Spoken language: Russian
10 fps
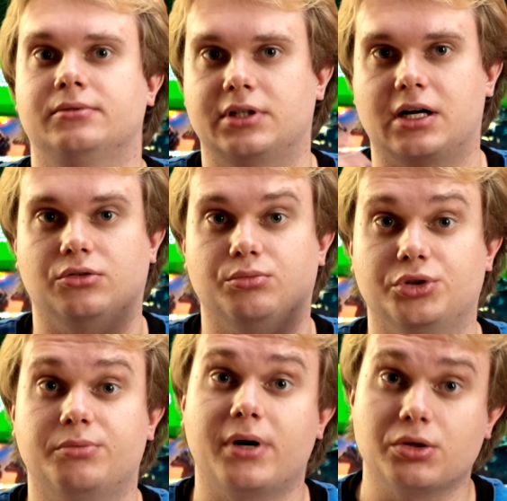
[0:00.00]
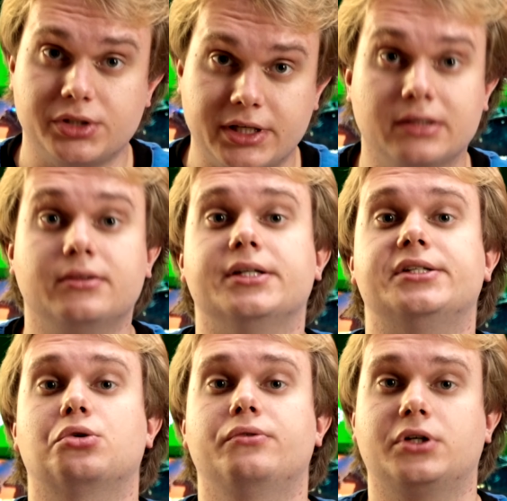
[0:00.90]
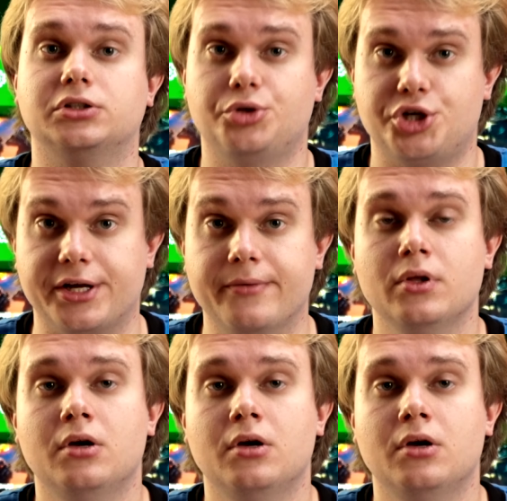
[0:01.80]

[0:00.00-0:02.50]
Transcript: как оно будет по-русски, трессировкой лучей.